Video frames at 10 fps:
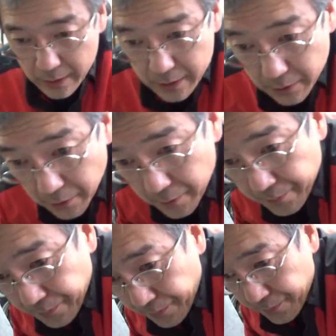そう、
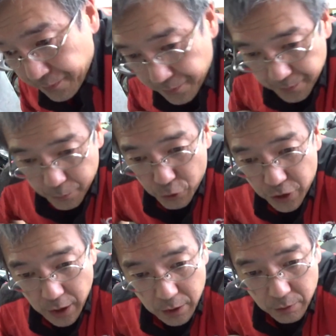うん、も
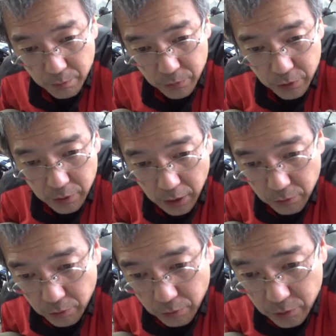しねあ
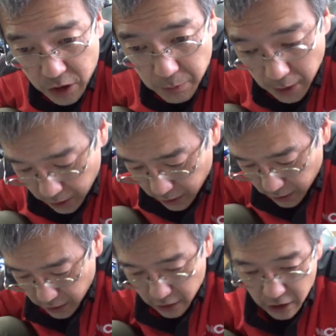の締め
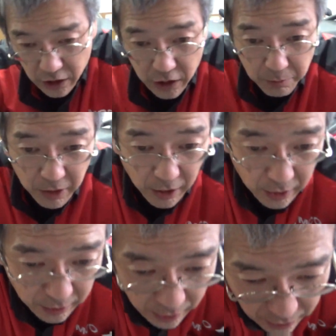きっちり閉めてな
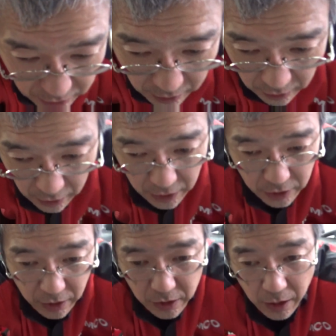かったなんて言ったら大変
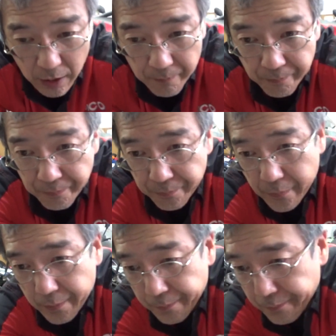じゃないですか
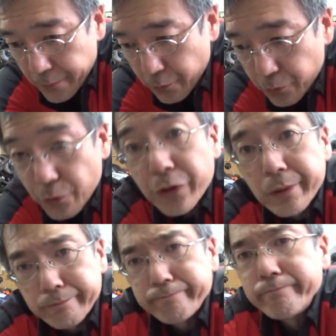うん本当に
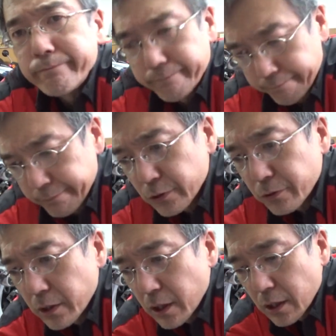
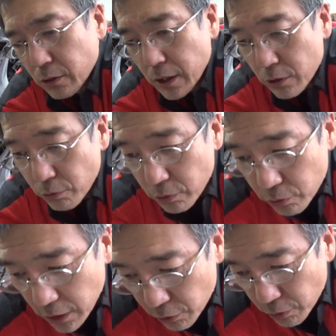なでそう
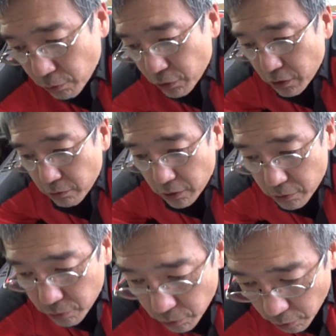なんでそんなこと言ってるかっ
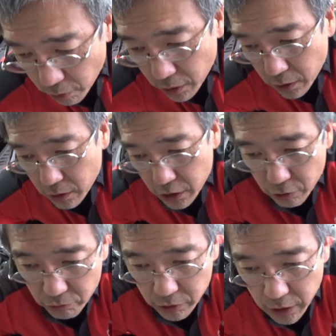ていうと
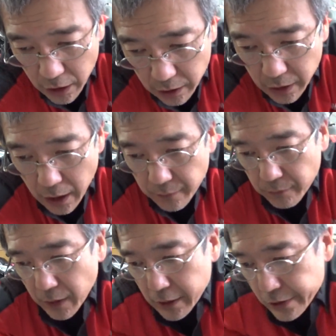記憶にないなか
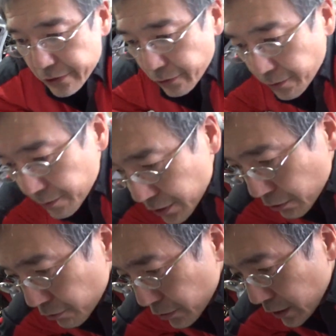ないんですよ
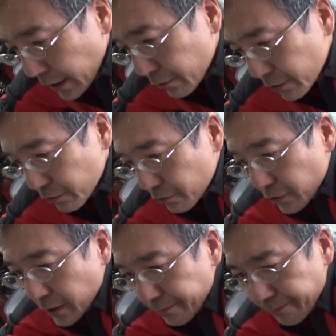記憶にない記憶
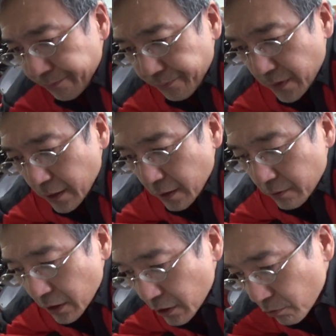に、うん、
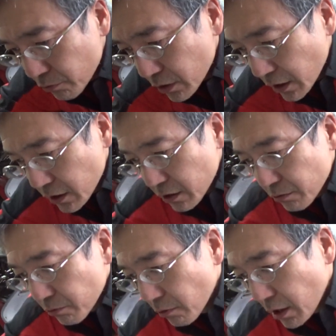記憶にないって
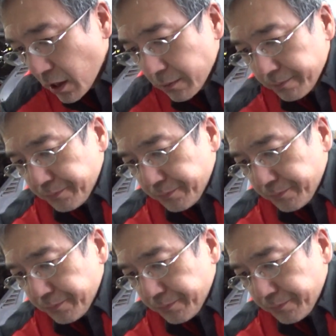いうのは